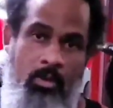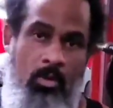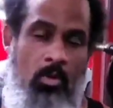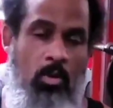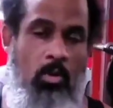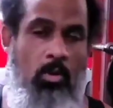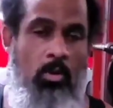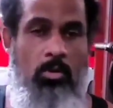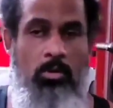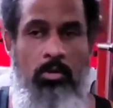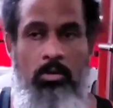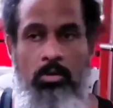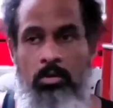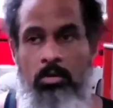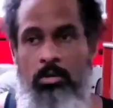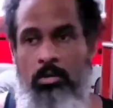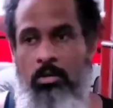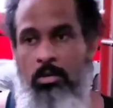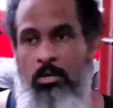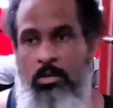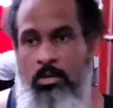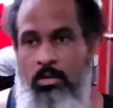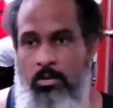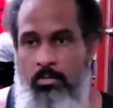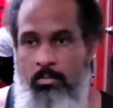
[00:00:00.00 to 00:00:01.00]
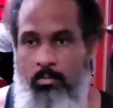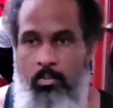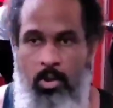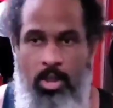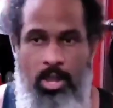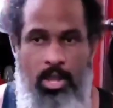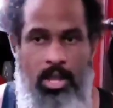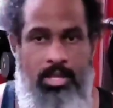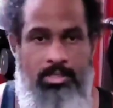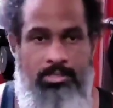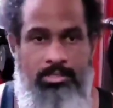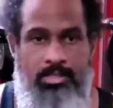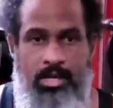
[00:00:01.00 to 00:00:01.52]
o
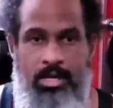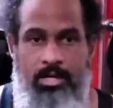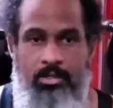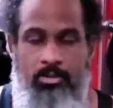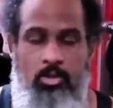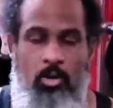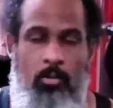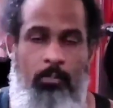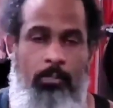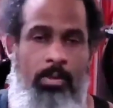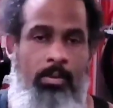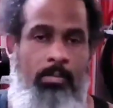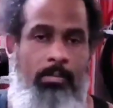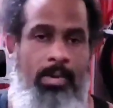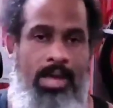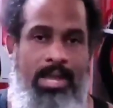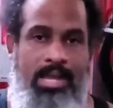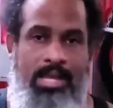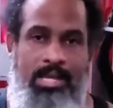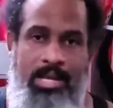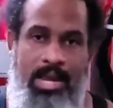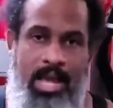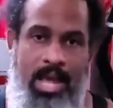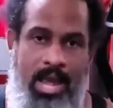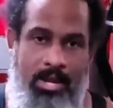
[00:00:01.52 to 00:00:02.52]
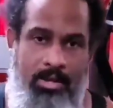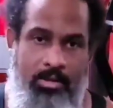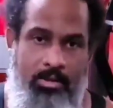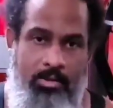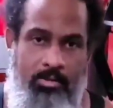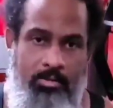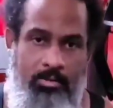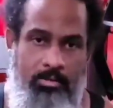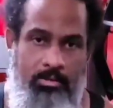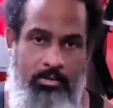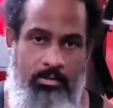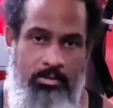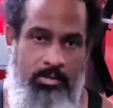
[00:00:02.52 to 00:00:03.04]
pueden hacer el tope
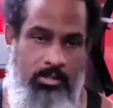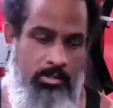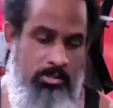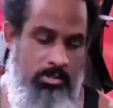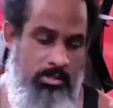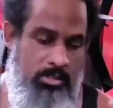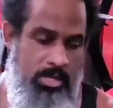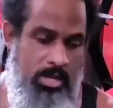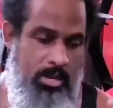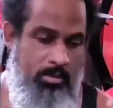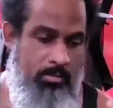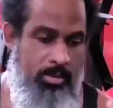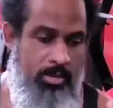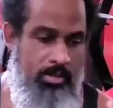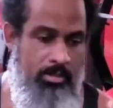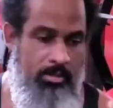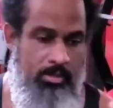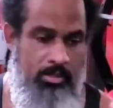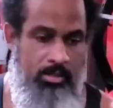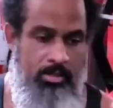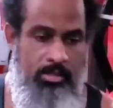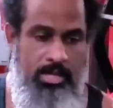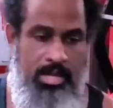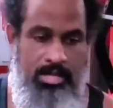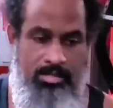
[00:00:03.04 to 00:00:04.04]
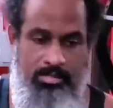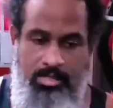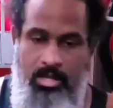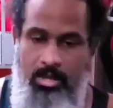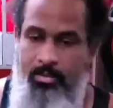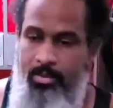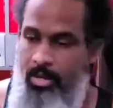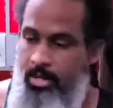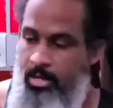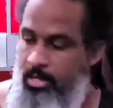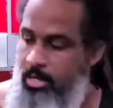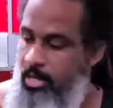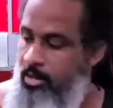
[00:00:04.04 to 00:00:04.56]
imaginario, sencillamente ya
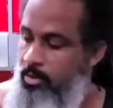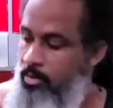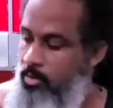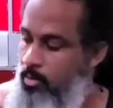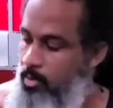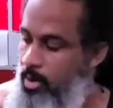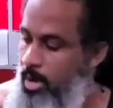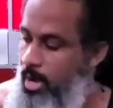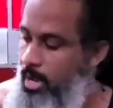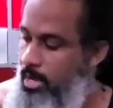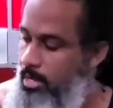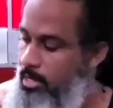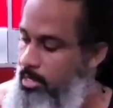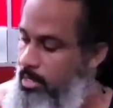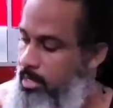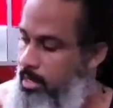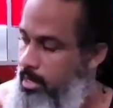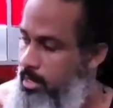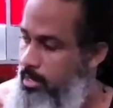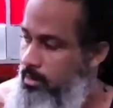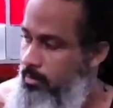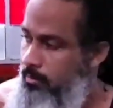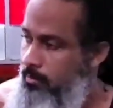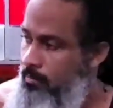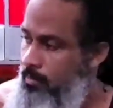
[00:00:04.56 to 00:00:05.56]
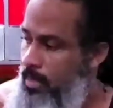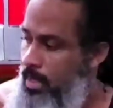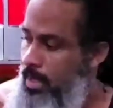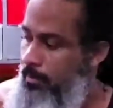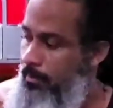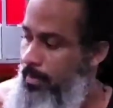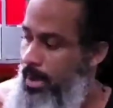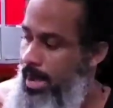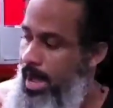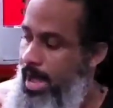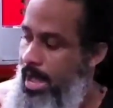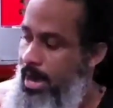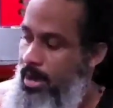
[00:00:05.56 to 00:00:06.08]
saber que no hay que
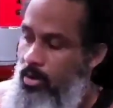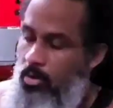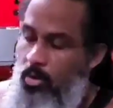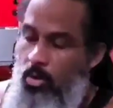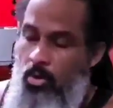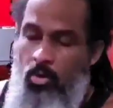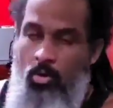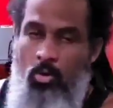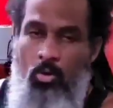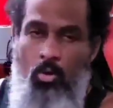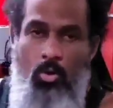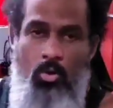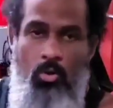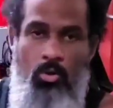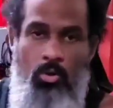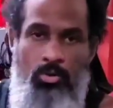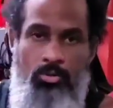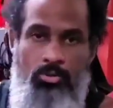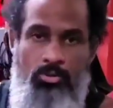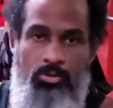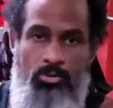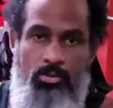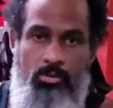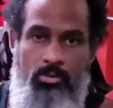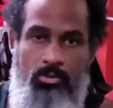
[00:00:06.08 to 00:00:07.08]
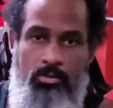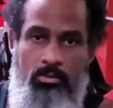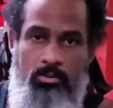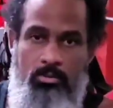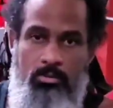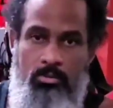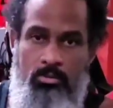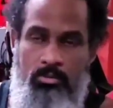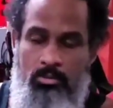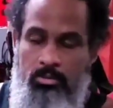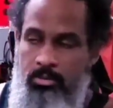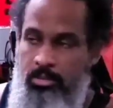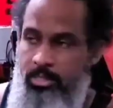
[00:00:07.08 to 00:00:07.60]
bajar los codos
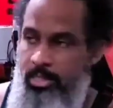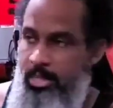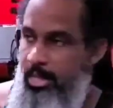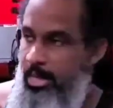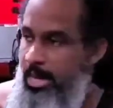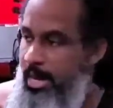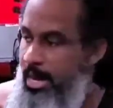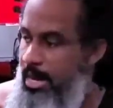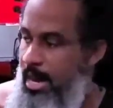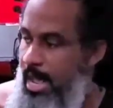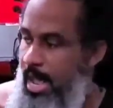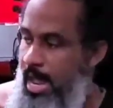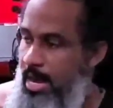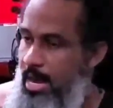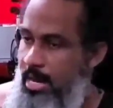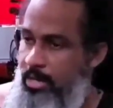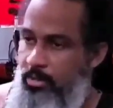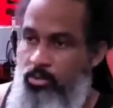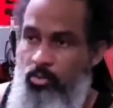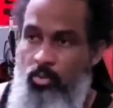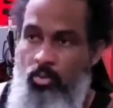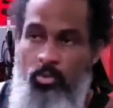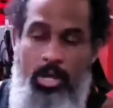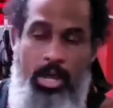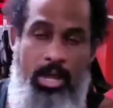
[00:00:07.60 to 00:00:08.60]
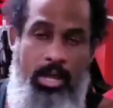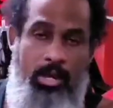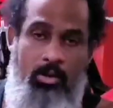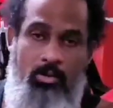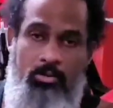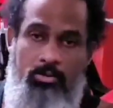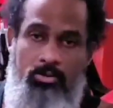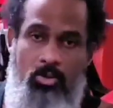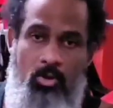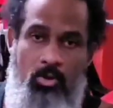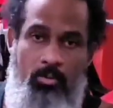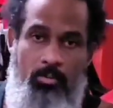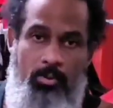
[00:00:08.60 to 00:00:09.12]
a la altura de
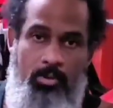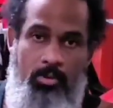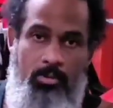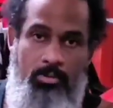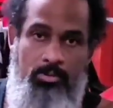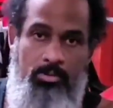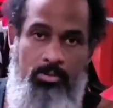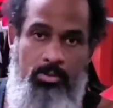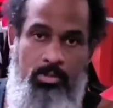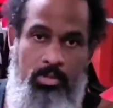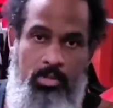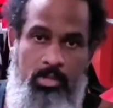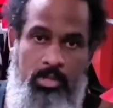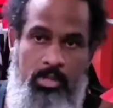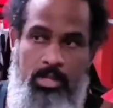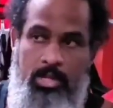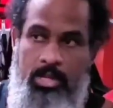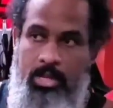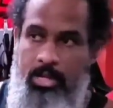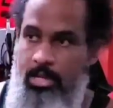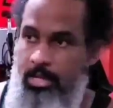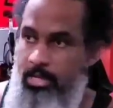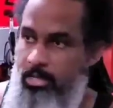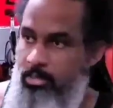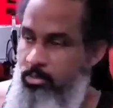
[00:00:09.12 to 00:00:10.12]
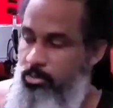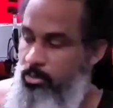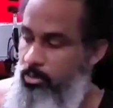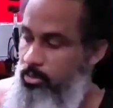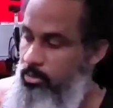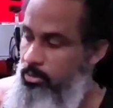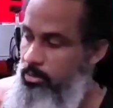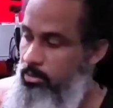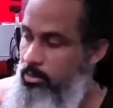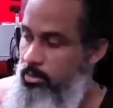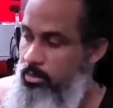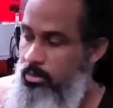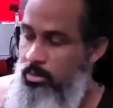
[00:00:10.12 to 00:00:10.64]
los hombros y listo,
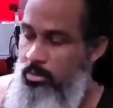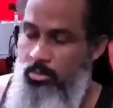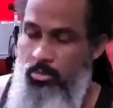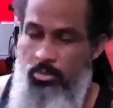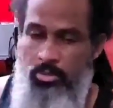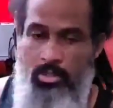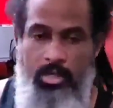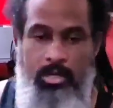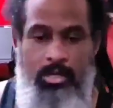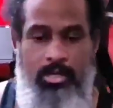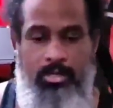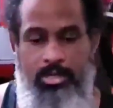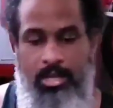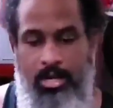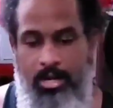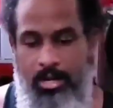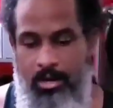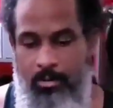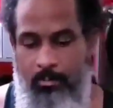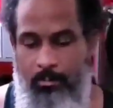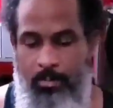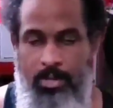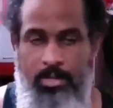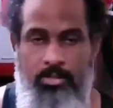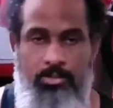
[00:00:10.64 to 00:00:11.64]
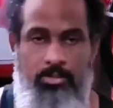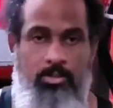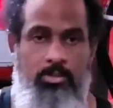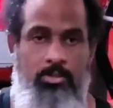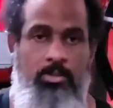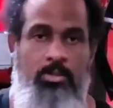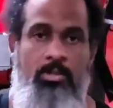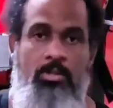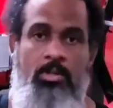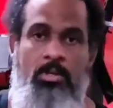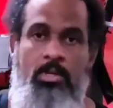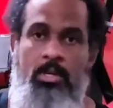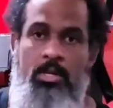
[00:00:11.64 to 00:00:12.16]
no tiene que estar en el piso,
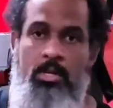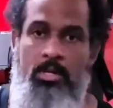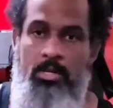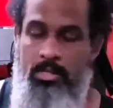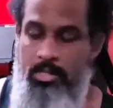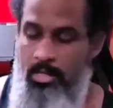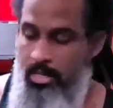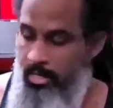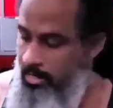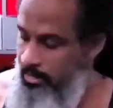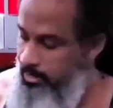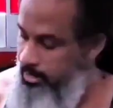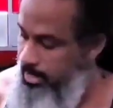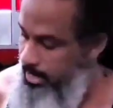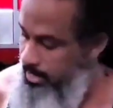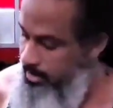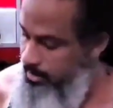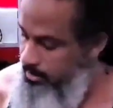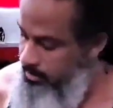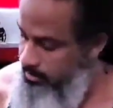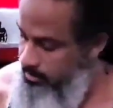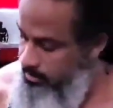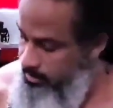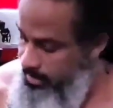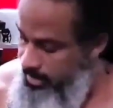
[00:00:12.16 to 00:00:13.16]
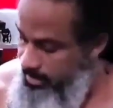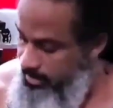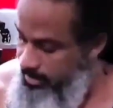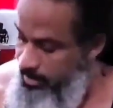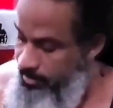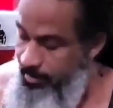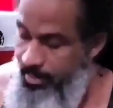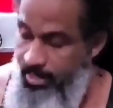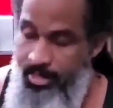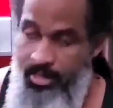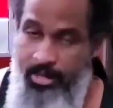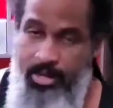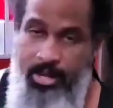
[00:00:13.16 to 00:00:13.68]
ni tiene que estar de esta
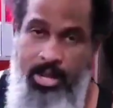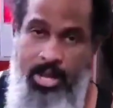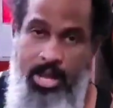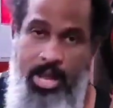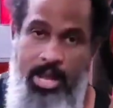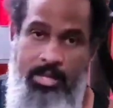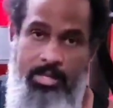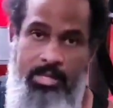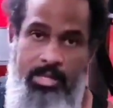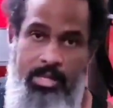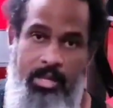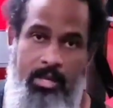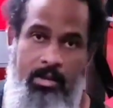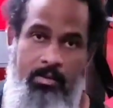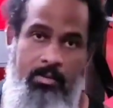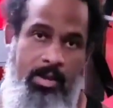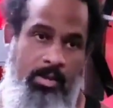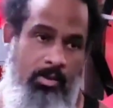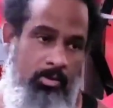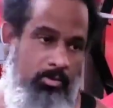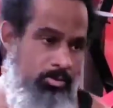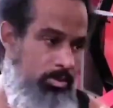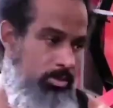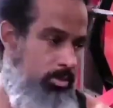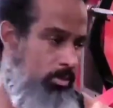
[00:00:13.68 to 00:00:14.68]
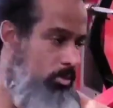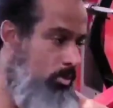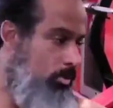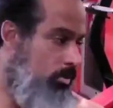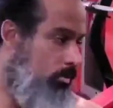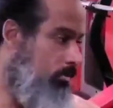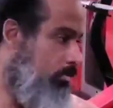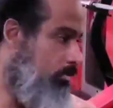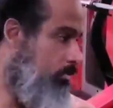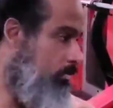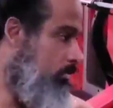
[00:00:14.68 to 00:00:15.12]
manera aquí en el banco, sino